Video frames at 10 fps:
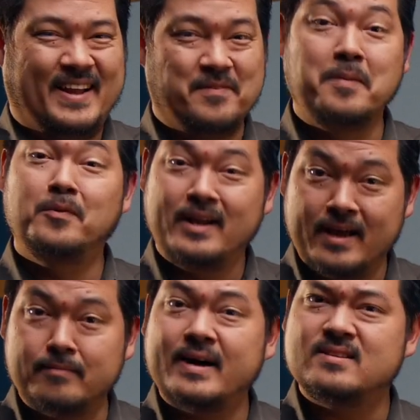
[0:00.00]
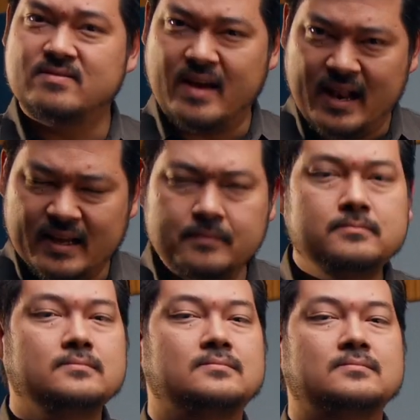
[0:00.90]
uma mulher mais velha
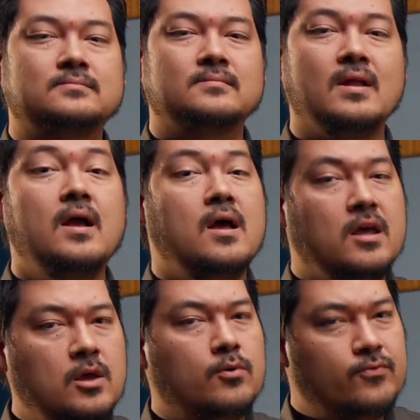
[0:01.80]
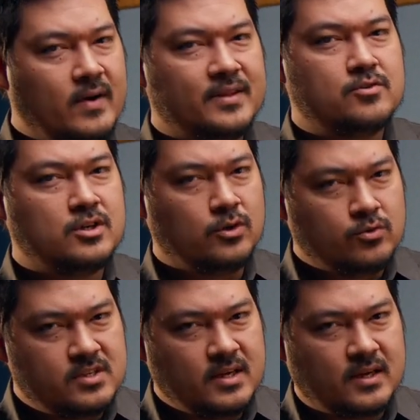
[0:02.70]
e o fato de
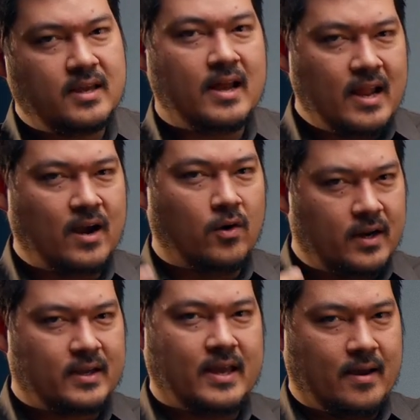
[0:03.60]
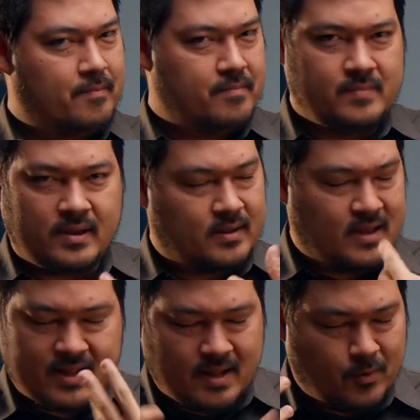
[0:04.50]
Lúcia, que ele agora quer,
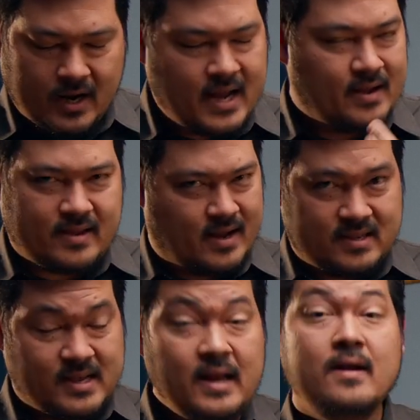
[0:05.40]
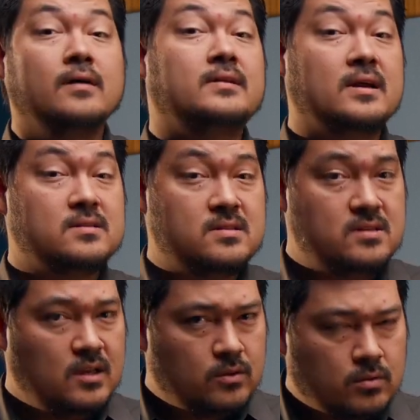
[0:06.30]
quer namorar, quer casar, ter
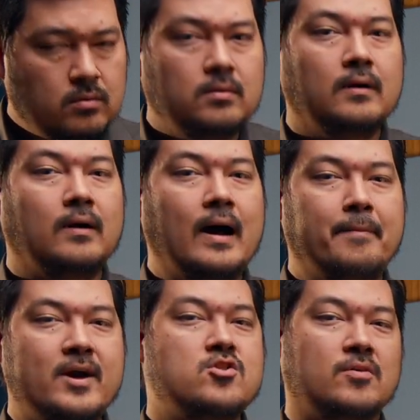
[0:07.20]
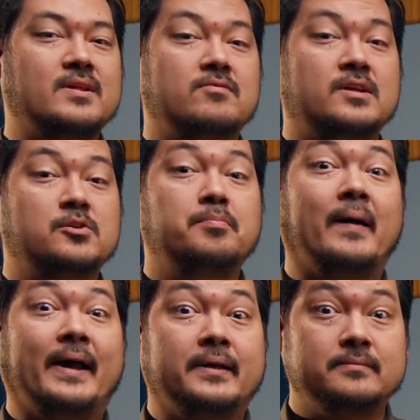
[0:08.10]
sido a paixão da vida do
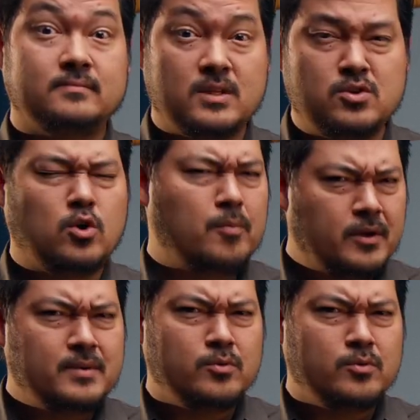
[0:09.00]
pai. Isso incomoda